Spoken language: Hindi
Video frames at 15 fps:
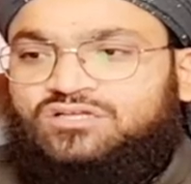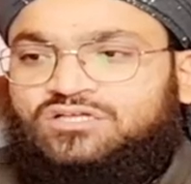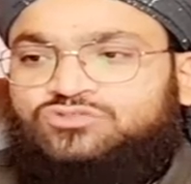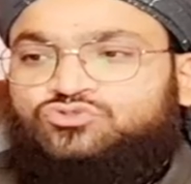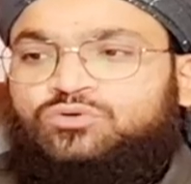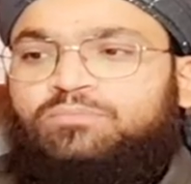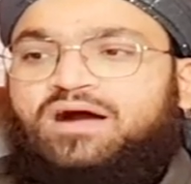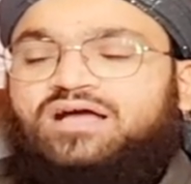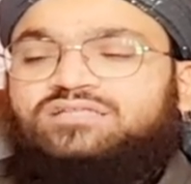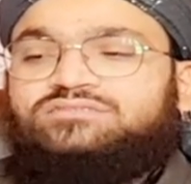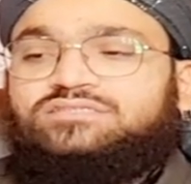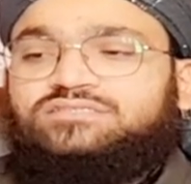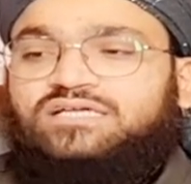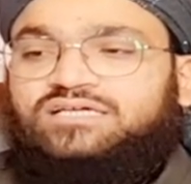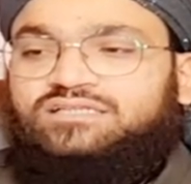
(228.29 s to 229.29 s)
ये जो बाल
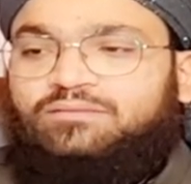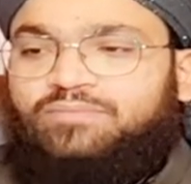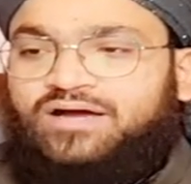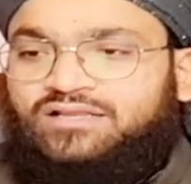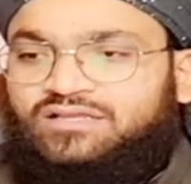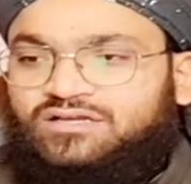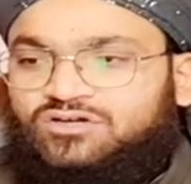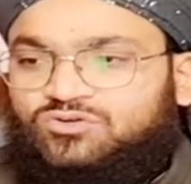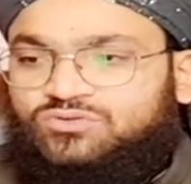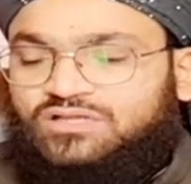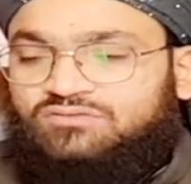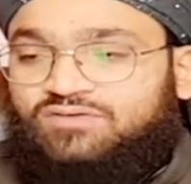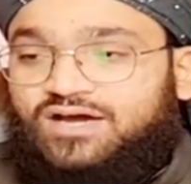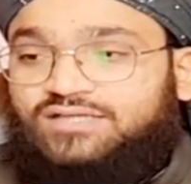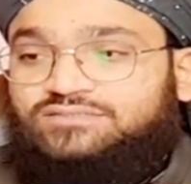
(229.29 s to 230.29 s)
से ज्यादा बारीक और
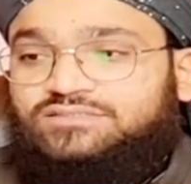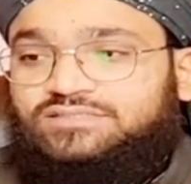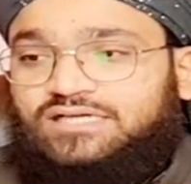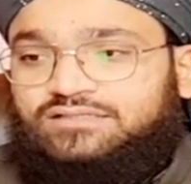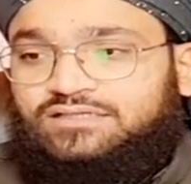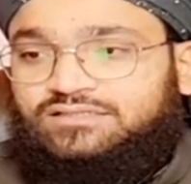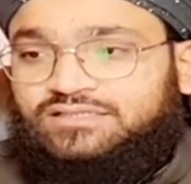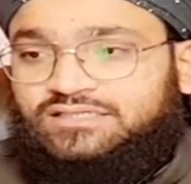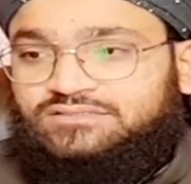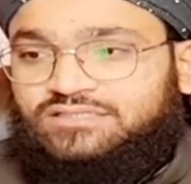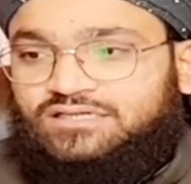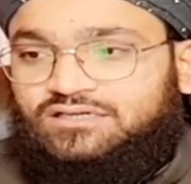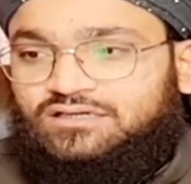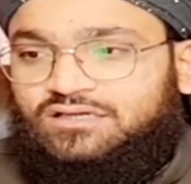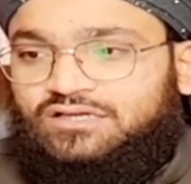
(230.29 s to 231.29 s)
तलवार से ज्यादा तेज
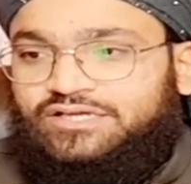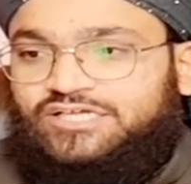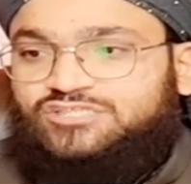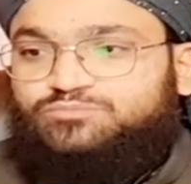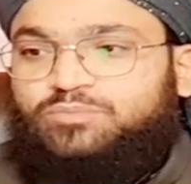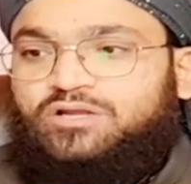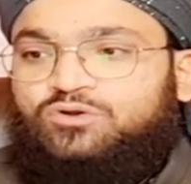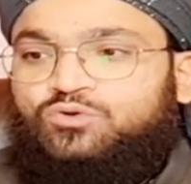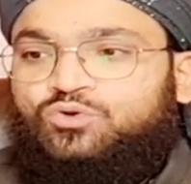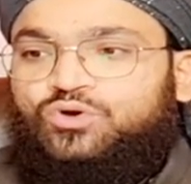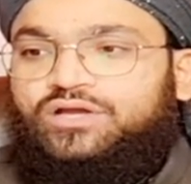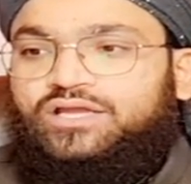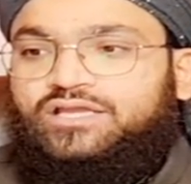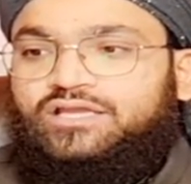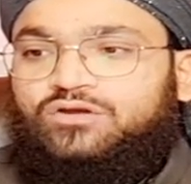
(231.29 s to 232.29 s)
है इस पर
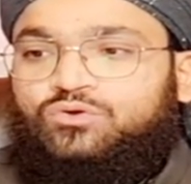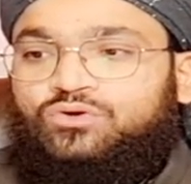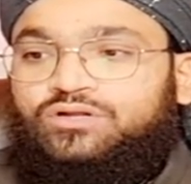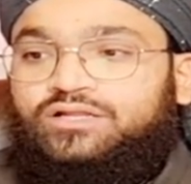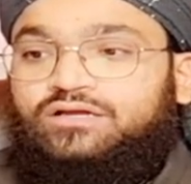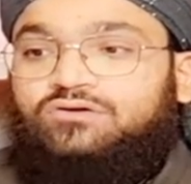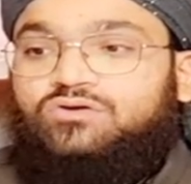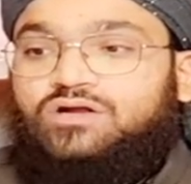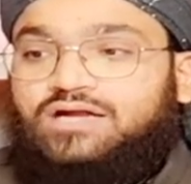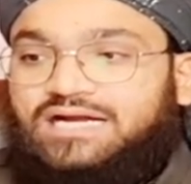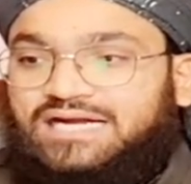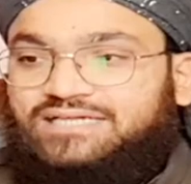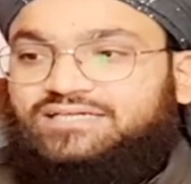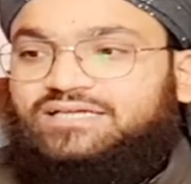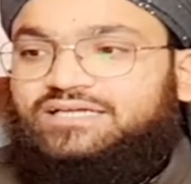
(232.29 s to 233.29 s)
लोहे के कुंडे और
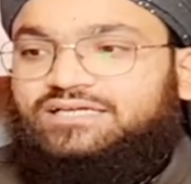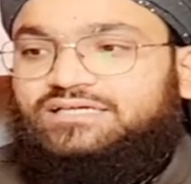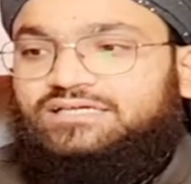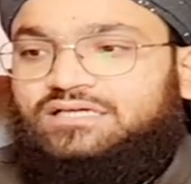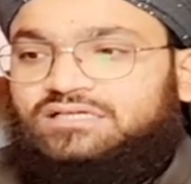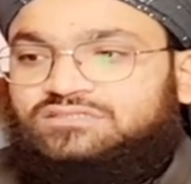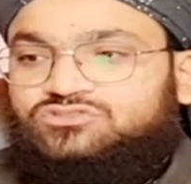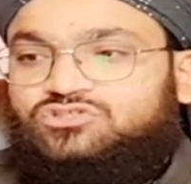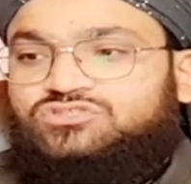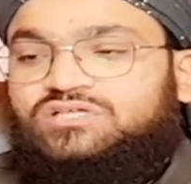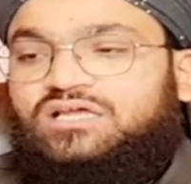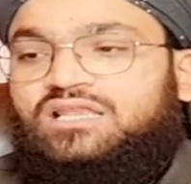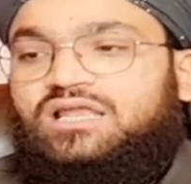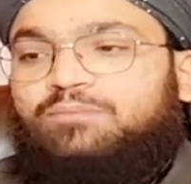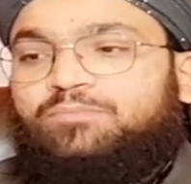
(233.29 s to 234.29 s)
कांटे हैं जिसे
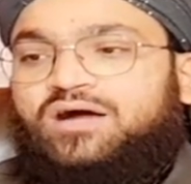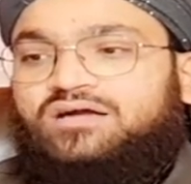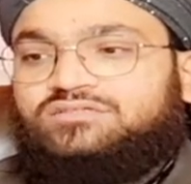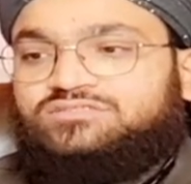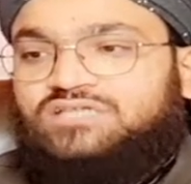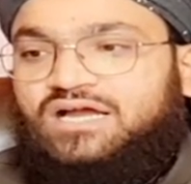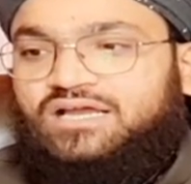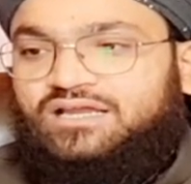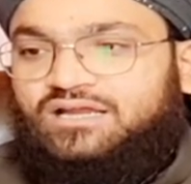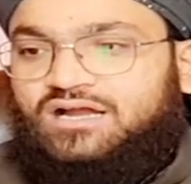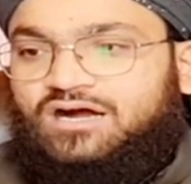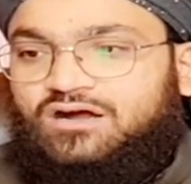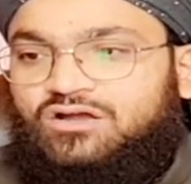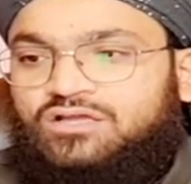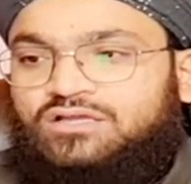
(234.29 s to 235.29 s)
अल्लाह पाक चाहेगा